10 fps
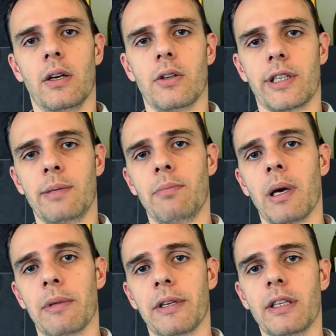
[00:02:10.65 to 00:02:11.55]
ce qui me
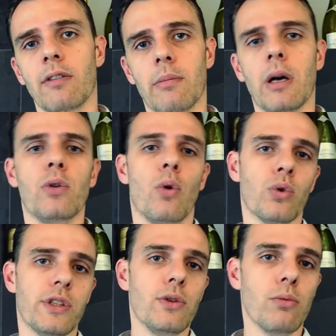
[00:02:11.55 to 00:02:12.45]
permettait vraiment
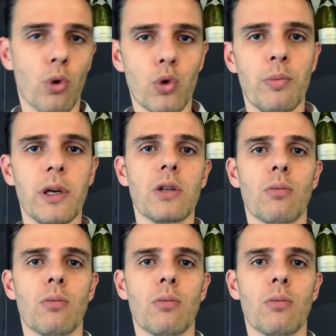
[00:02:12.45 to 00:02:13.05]
aussi de m'occuper